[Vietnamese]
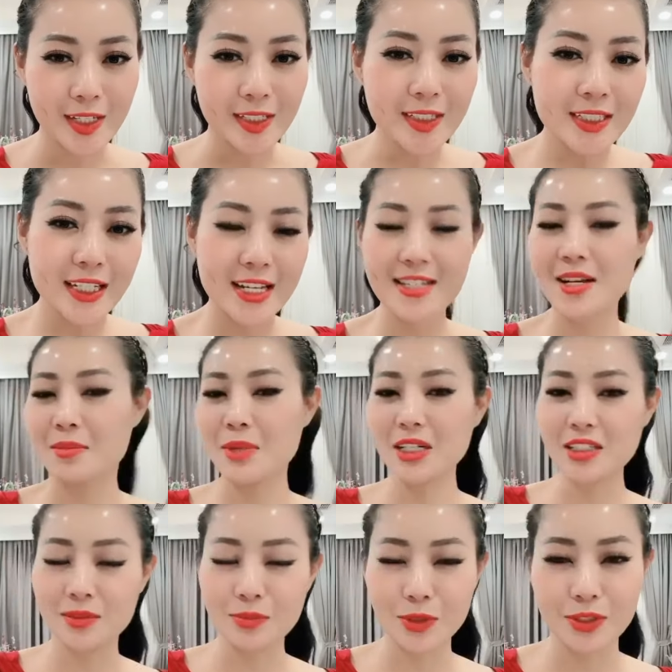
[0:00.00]
hương nghĩ rằng bất
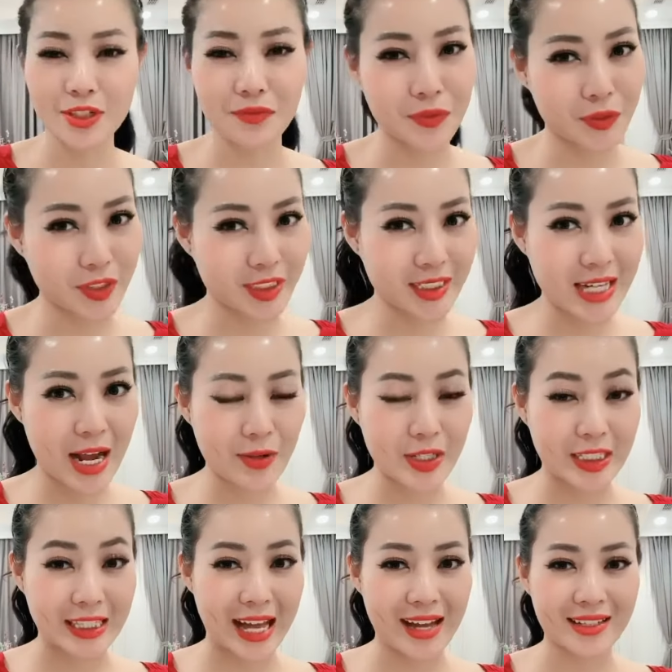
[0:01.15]
cứ một người phụ nữ nào
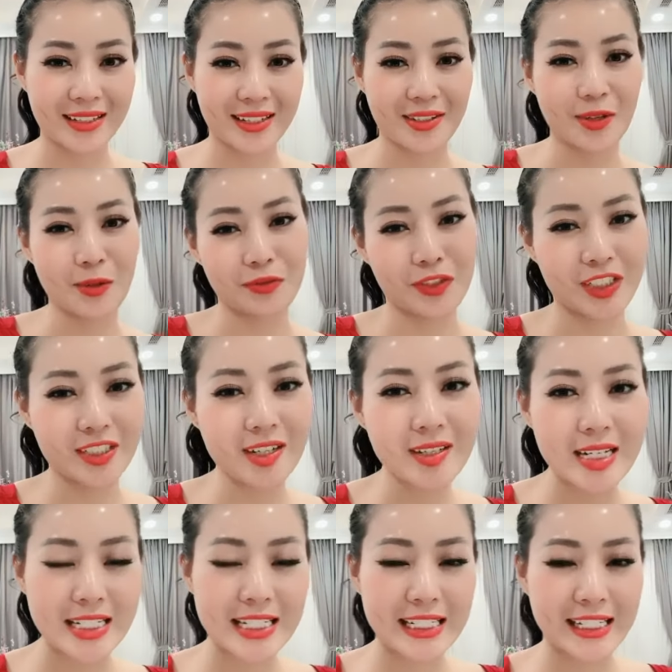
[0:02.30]
được tặng uh, hộp phấn nước
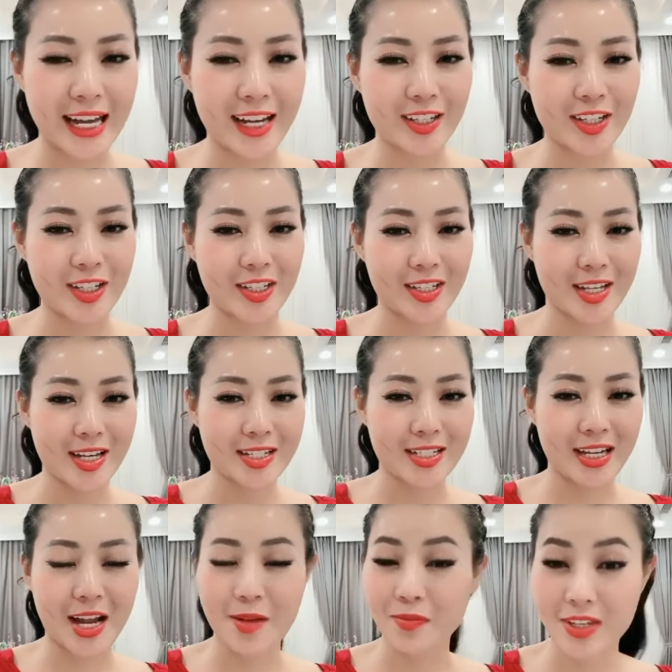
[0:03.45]
này trên tay thì sẽ
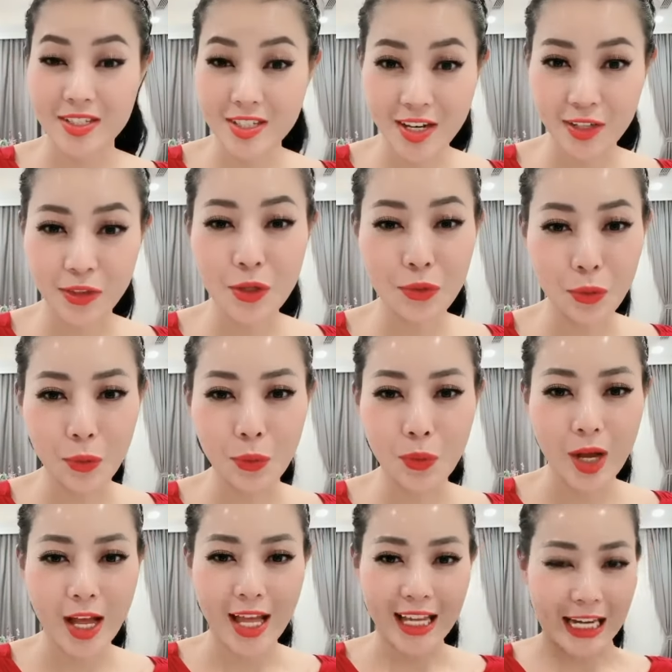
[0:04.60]
cảm thấy rất là thích thú
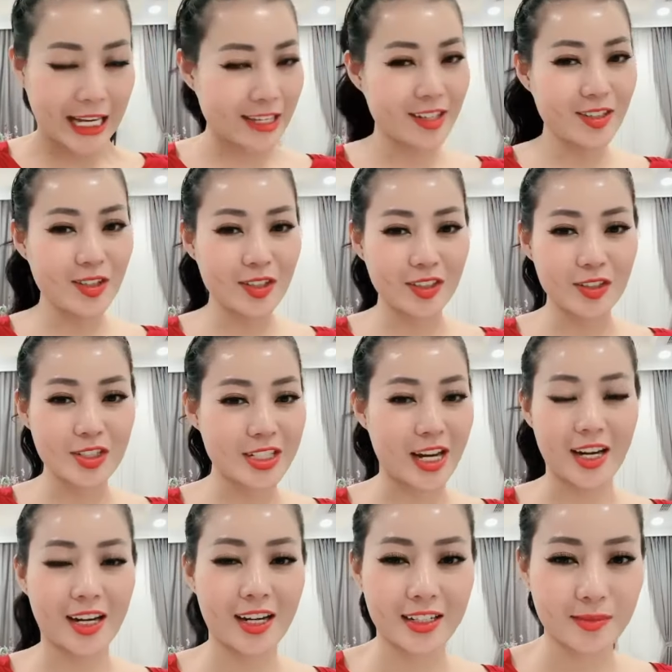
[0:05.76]
cá nhân hương thì hương chẳng
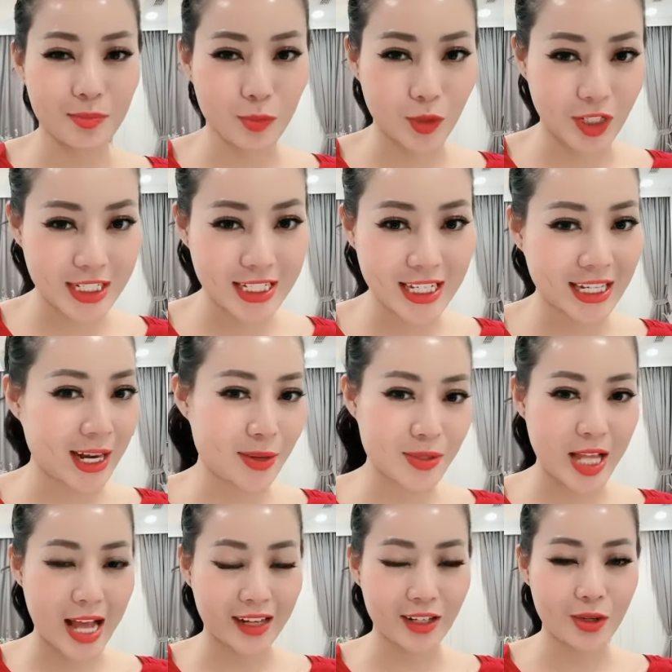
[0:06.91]
cần một cái gì cao
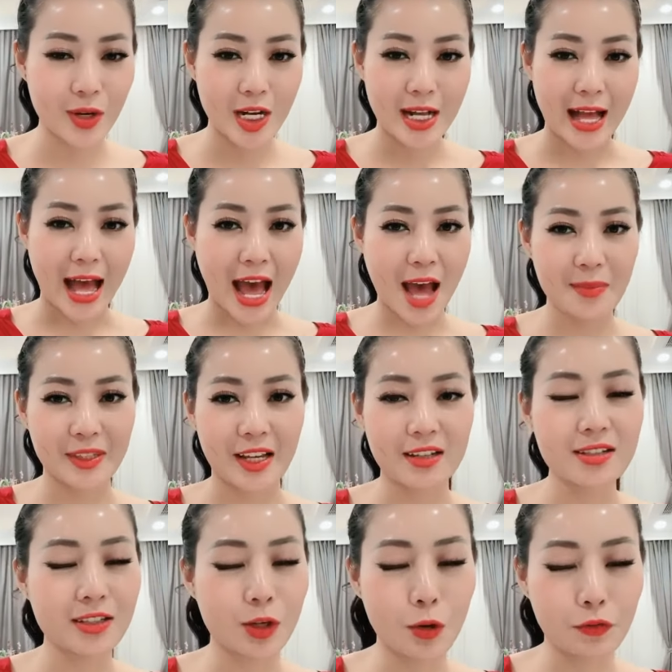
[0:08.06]
sang đâu ai mà tặng
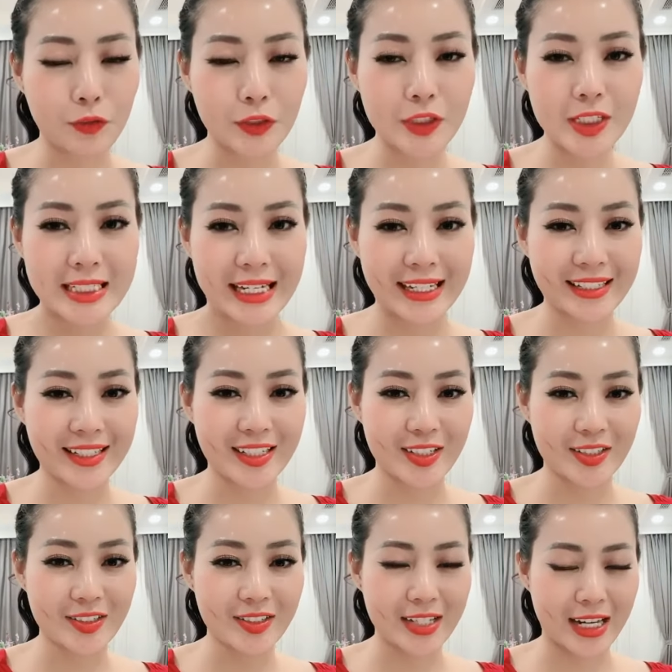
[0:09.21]
hương cái hộp phấn nước này thì
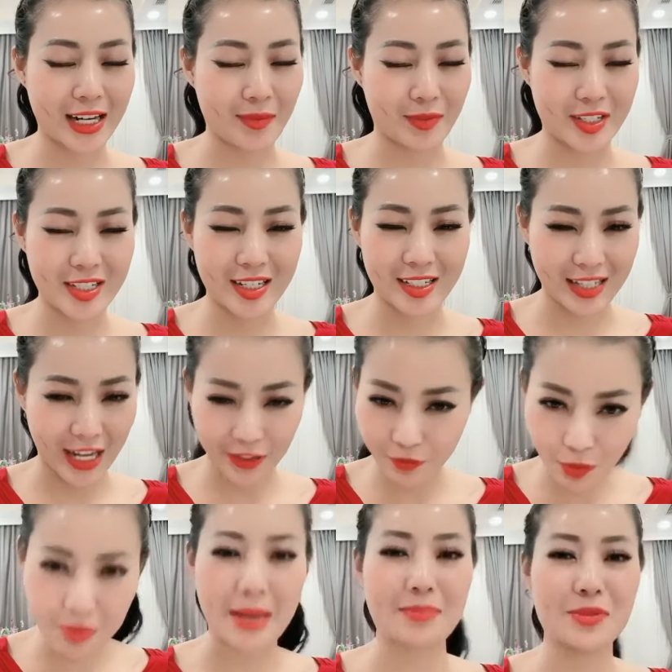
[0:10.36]
hương đã cảm thấy uh, hạnh
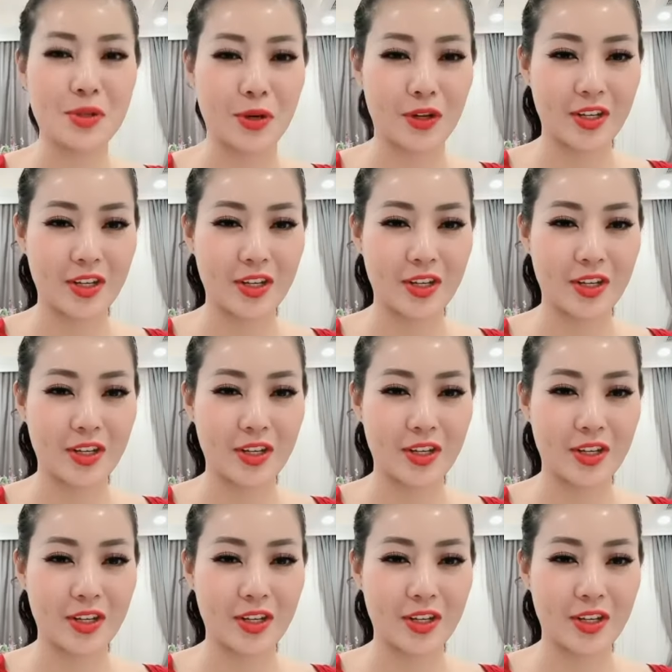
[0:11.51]
phúc lắm rồi